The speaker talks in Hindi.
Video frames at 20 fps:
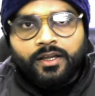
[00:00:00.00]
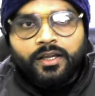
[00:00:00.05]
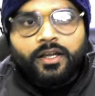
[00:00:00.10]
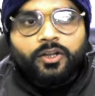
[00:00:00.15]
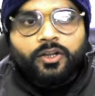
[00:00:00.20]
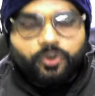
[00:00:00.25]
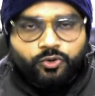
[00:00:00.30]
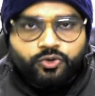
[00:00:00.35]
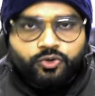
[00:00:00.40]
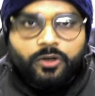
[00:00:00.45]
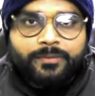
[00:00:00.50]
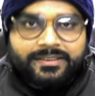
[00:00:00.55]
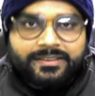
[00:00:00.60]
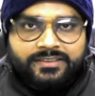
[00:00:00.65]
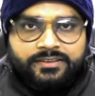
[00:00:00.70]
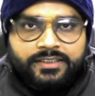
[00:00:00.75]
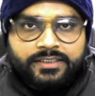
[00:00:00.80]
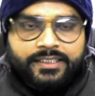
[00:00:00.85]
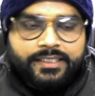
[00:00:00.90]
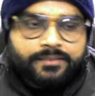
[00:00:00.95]
तो उसको आप देख
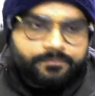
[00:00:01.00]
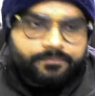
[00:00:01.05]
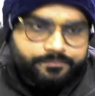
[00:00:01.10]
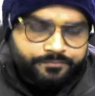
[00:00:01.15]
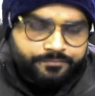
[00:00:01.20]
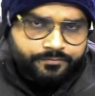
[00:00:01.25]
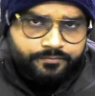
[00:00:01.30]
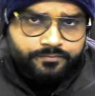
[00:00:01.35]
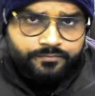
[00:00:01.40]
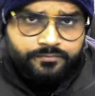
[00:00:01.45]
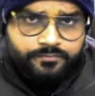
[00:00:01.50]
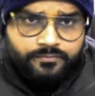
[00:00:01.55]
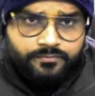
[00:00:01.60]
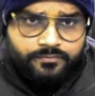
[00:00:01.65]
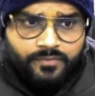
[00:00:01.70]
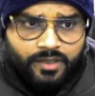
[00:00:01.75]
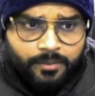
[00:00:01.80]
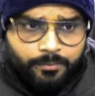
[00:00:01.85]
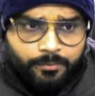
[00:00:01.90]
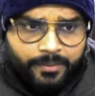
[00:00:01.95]
सकते हैं
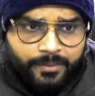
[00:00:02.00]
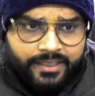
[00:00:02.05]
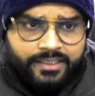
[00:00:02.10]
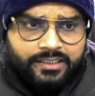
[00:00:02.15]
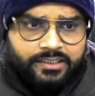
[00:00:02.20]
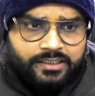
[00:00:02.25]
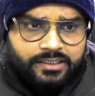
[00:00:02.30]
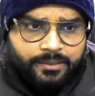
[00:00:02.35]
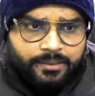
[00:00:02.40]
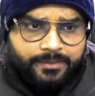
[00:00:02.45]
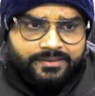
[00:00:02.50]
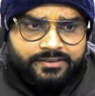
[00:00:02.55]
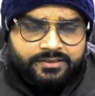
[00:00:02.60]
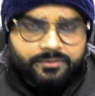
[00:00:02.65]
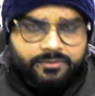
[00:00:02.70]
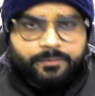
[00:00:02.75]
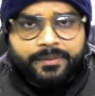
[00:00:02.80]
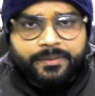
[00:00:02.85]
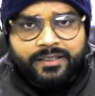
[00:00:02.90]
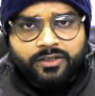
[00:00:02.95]
मैं कमेंट सेक्शन में
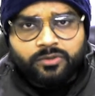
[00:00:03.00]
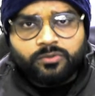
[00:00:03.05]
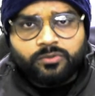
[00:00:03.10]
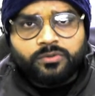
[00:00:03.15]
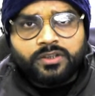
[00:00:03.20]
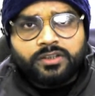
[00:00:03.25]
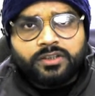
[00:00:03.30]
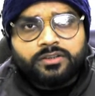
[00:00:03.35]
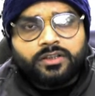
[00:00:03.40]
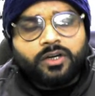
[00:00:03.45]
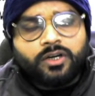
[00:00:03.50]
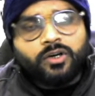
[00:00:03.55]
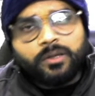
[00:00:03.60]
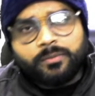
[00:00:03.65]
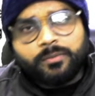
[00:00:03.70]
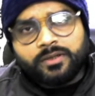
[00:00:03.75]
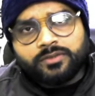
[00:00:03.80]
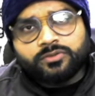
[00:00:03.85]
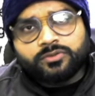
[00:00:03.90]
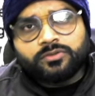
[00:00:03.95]
पिंक कर दूंगा और
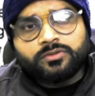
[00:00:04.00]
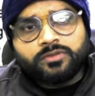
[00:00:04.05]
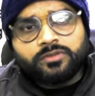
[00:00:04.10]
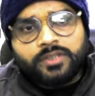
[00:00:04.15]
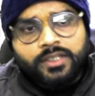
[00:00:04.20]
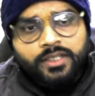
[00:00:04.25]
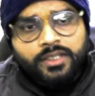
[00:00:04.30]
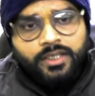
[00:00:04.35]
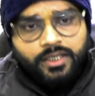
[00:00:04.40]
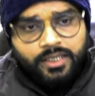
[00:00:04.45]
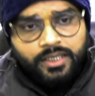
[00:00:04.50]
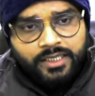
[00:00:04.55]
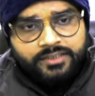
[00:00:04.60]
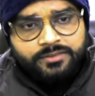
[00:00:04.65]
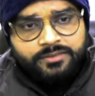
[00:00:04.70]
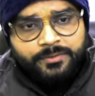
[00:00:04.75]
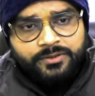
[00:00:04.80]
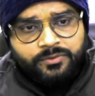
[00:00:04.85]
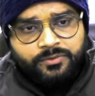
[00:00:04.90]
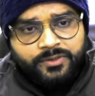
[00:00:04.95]
आपका जो लास्ट
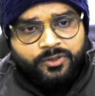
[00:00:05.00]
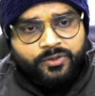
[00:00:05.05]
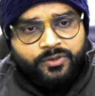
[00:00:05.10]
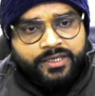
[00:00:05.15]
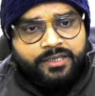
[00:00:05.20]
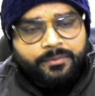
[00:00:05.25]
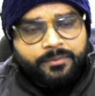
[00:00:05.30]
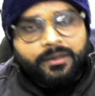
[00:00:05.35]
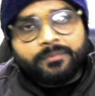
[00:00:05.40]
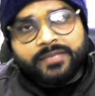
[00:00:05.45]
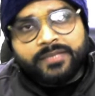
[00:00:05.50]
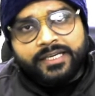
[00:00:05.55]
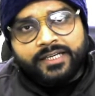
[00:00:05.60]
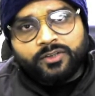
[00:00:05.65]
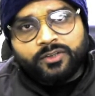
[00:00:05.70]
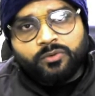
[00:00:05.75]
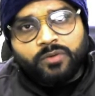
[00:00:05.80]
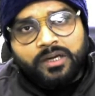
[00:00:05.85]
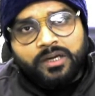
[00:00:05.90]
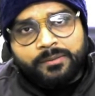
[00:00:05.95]
में जो वीडियो के एंड में आप जाएंगे तो
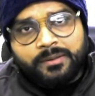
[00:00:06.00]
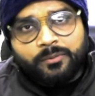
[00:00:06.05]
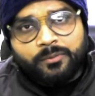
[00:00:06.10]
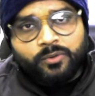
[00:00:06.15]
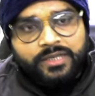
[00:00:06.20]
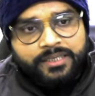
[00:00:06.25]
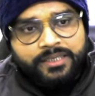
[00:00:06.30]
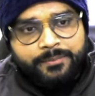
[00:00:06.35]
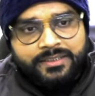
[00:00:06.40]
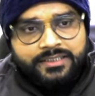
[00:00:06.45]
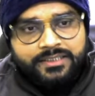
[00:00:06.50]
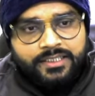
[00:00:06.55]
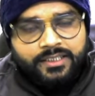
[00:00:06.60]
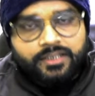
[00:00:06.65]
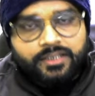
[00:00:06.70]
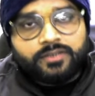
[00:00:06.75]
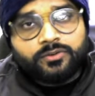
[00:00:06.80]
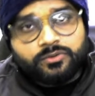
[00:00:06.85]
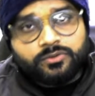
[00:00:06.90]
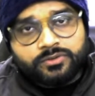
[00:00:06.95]
वहाँ भी आपको लिंक मिल जाएगा
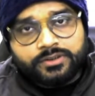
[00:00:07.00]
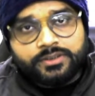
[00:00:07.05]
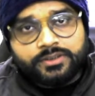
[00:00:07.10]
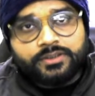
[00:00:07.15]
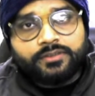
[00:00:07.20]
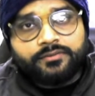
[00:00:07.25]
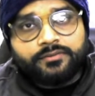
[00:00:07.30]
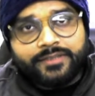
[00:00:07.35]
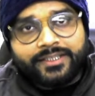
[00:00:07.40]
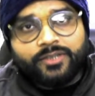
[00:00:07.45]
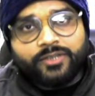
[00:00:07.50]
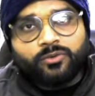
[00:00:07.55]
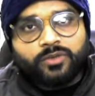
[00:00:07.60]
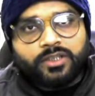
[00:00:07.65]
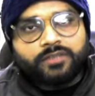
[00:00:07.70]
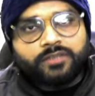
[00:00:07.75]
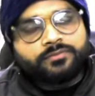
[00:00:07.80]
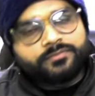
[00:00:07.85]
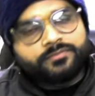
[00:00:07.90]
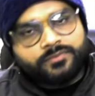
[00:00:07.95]
उस वीडियो का
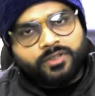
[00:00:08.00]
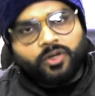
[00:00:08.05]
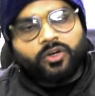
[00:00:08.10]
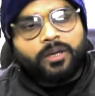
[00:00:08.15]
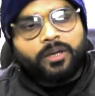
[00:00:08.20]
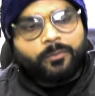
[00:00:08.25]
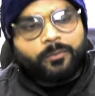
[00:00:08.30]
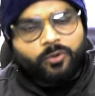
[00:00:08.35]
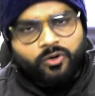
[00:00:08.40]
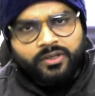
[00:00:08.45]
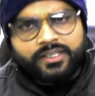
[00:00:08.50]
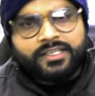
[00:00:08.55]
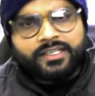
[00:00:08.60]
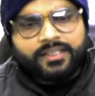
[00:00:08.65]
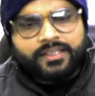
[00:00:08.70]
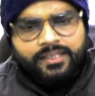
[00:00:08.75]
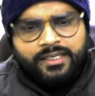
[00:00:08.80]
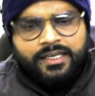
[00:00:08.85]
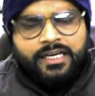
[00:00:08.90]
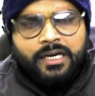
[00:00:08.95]
और आपको ऑलरेडी
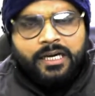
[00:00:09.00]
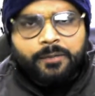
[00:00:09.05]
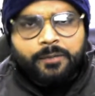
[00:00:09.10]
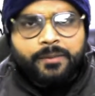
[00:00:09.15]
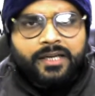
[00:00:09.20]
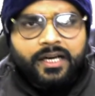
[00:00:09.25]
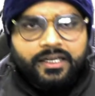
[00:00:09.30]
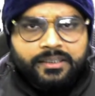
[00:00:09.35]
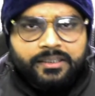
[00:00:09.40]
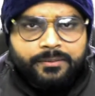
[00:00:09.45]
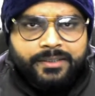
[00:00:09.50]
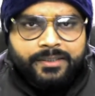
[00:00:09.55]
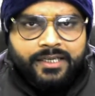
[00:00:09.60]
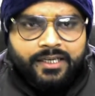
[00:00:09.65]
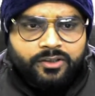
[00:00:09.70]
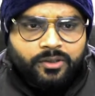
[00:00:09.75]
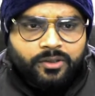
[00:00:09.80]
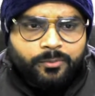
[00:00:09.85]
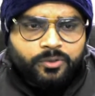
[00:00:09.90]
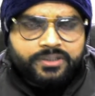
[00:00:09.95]
अभी मैंने हाल ही में किया है
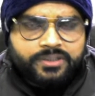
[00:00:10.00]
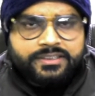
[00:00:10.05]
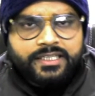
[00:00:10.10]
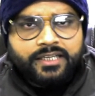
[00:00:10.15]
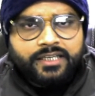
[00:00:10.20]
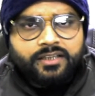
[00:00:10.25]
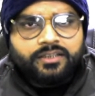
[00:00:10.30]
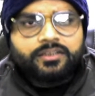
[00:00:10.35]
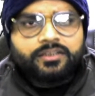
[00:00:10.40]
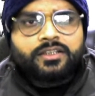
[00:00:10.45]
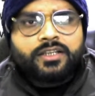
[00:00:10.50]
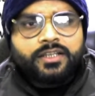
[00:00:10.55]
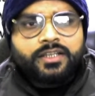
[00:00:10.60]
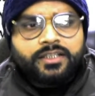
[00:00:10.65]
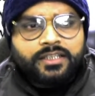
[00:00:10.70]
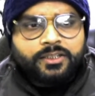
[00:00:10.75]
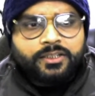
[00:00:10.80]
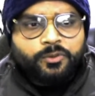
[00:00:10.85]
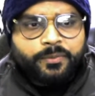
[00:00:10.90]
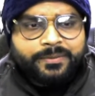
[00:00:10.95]
तो आपको दिख जाएगा
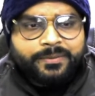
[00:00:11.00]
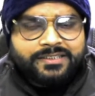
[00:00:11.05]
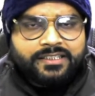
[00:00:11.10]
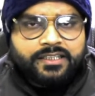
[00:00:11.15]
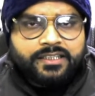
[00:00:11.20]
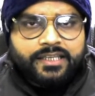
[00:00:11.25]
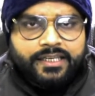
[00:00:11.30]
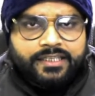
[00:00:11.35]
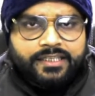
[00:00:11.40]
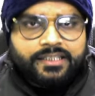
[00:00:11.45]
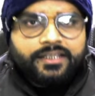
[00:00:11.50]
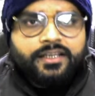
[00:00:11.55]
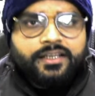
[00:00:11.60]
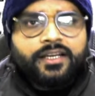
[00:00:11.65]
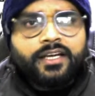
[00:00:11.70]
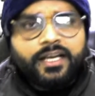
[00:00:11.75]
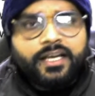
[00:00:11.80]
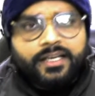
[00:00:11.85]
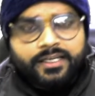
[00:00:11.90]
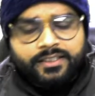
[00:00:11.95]
कि यू पी पी सी एल ए
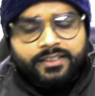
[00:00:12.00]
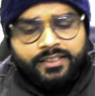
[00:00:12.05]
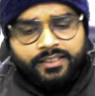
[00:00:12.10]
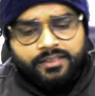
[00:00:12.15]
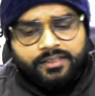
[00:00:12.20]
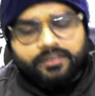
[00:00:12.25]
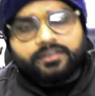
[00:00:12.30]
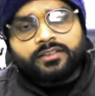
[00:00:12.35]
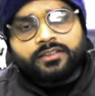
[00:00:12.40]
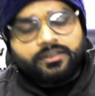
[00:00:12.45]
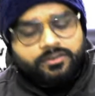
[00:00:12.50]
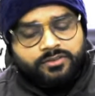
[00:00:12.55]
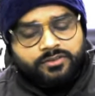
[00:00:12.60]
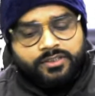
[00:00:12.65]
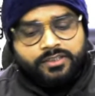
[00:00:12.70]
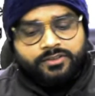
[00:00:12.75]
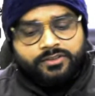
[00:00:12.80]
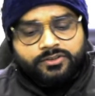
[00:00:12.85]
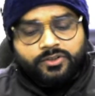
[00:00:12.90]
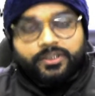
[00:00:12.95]
इलेक्ट्रिकल
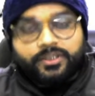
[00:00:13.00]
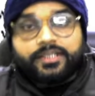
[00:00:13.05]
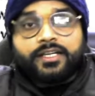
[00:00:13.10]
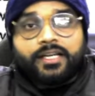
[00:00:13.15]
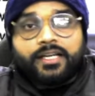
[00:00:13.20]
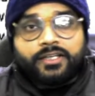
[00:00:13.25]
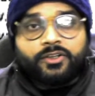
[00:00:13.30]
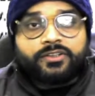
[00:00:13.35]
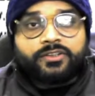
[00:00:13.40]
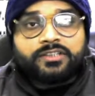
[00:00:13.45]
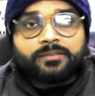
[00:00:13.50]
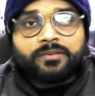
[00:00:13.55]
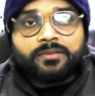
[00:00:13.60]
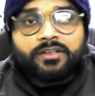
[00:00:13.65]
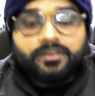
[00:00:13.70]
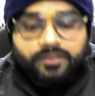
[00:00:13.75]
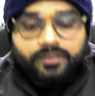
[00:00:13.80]
सॉरी इलेक्ट्रॉनिक्स आपका